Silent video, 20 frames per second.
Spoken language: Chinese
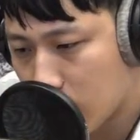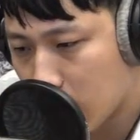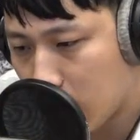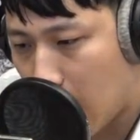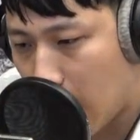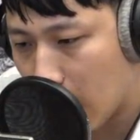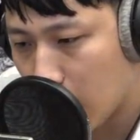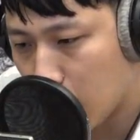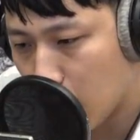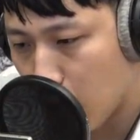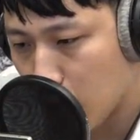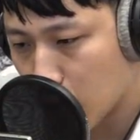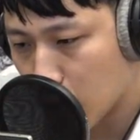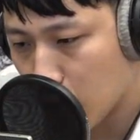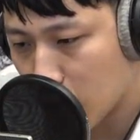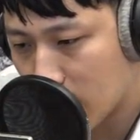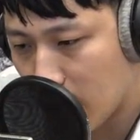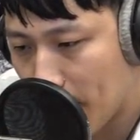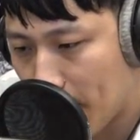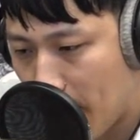是谈妥
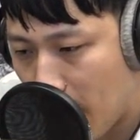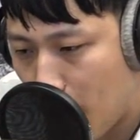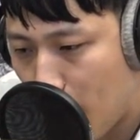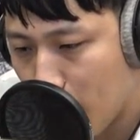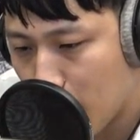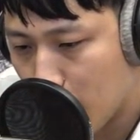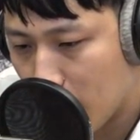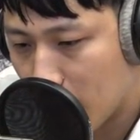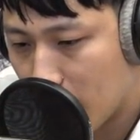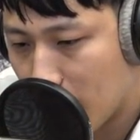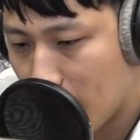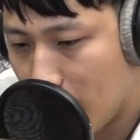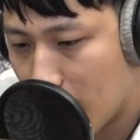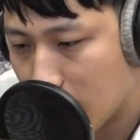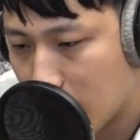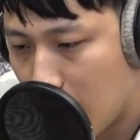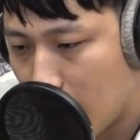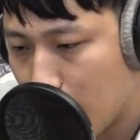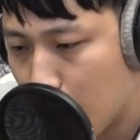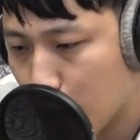说三百万元要
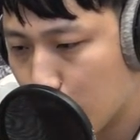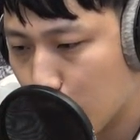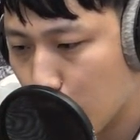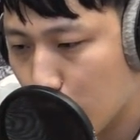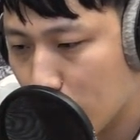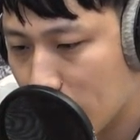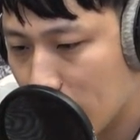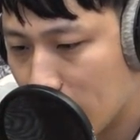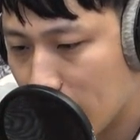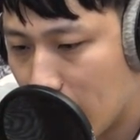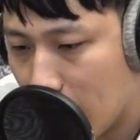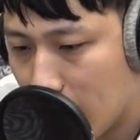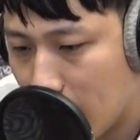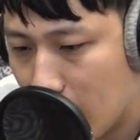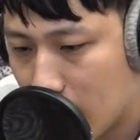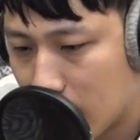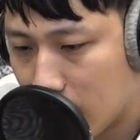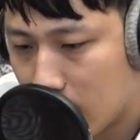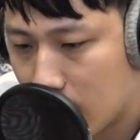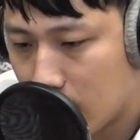来交付赎金呐，
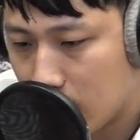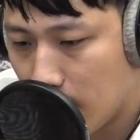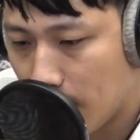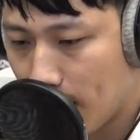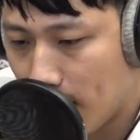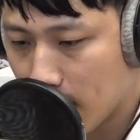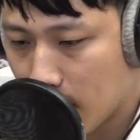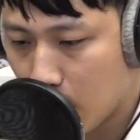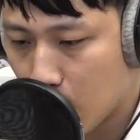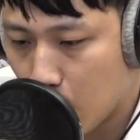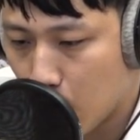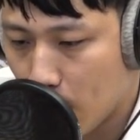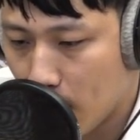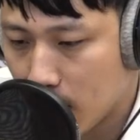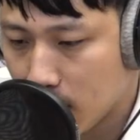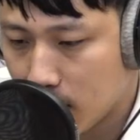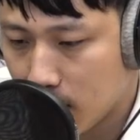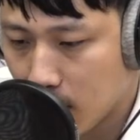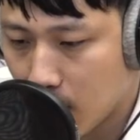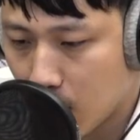那前方也有
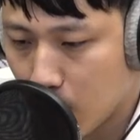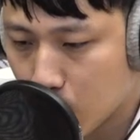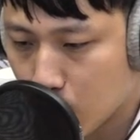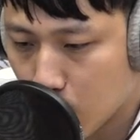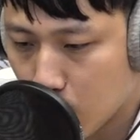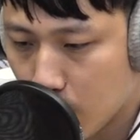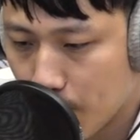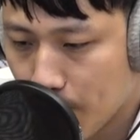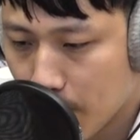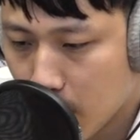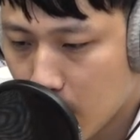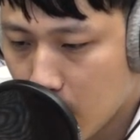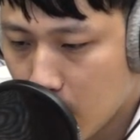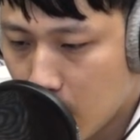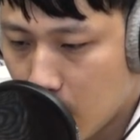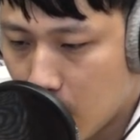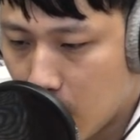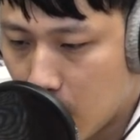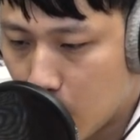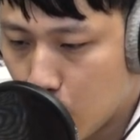威胁哦，说，
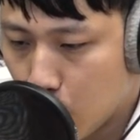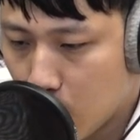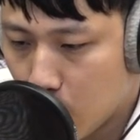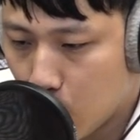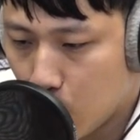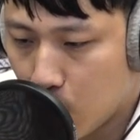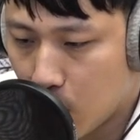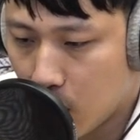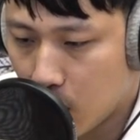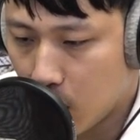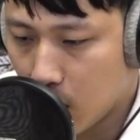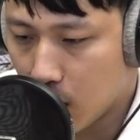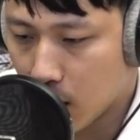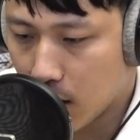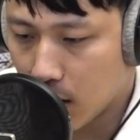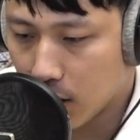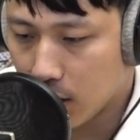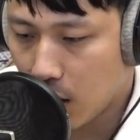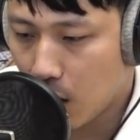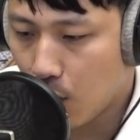诶，如果
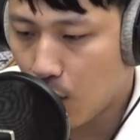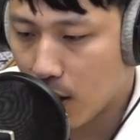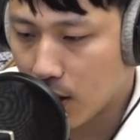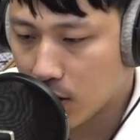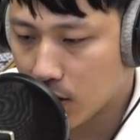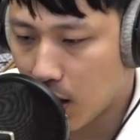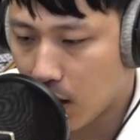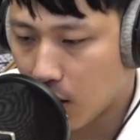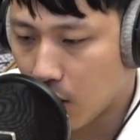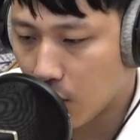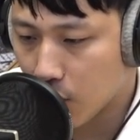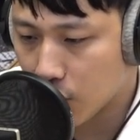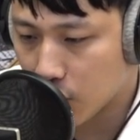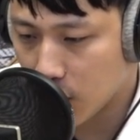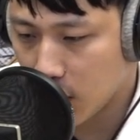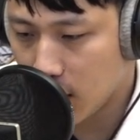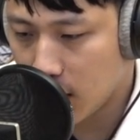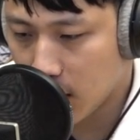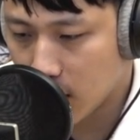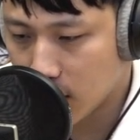隔天晚上哦
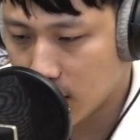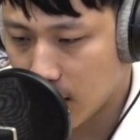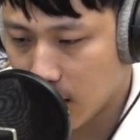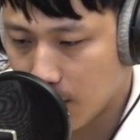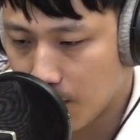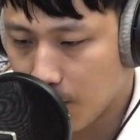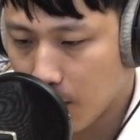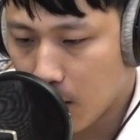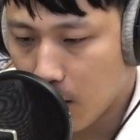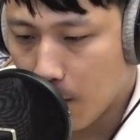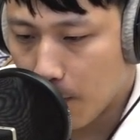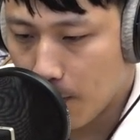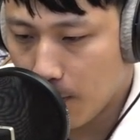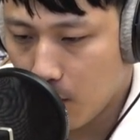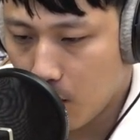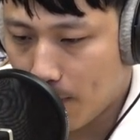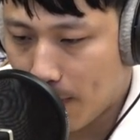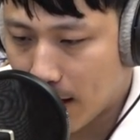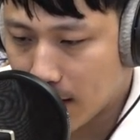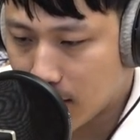十一点前
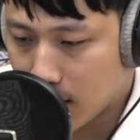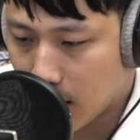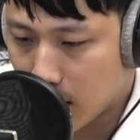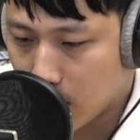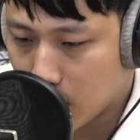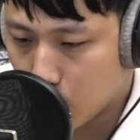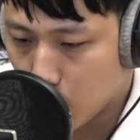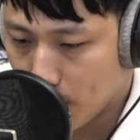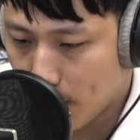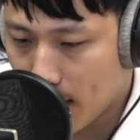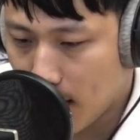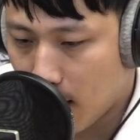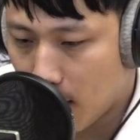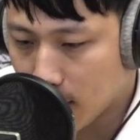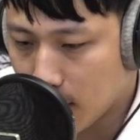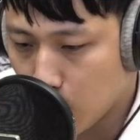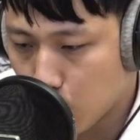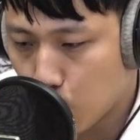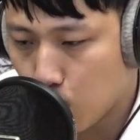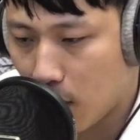没有把钱准备
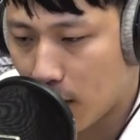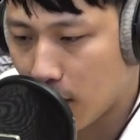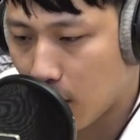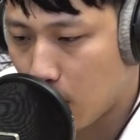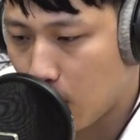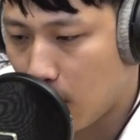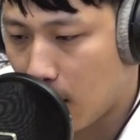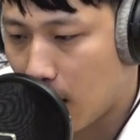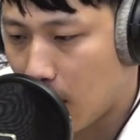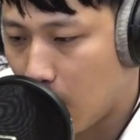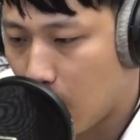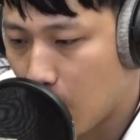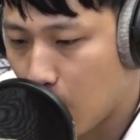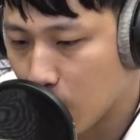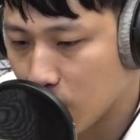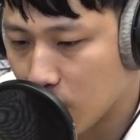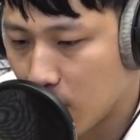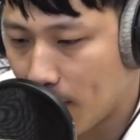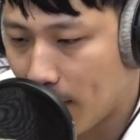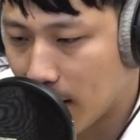好交出来的话，
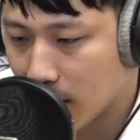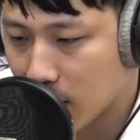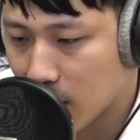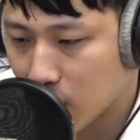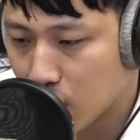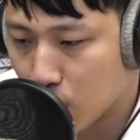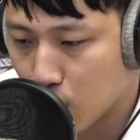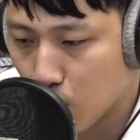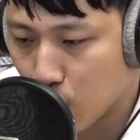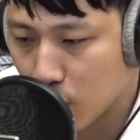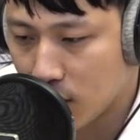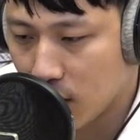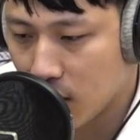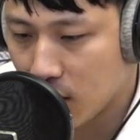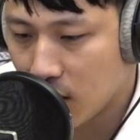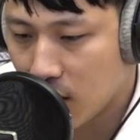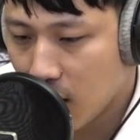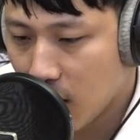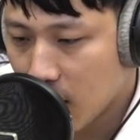我就要把这个赎金